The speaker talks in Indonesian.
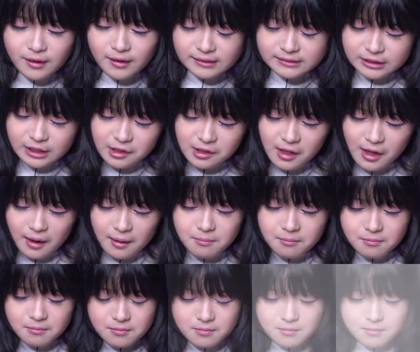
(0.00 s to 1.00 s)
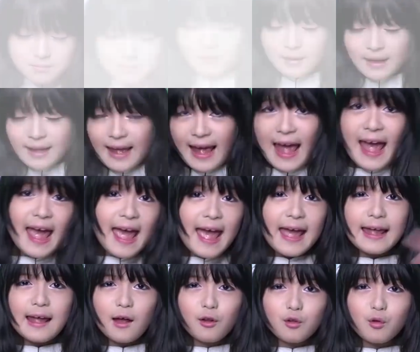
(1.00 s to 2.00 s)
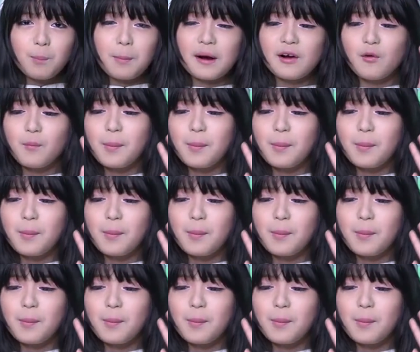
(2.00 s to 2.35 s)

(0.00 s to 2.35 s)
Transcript: dari sini ya? Eh ya lupa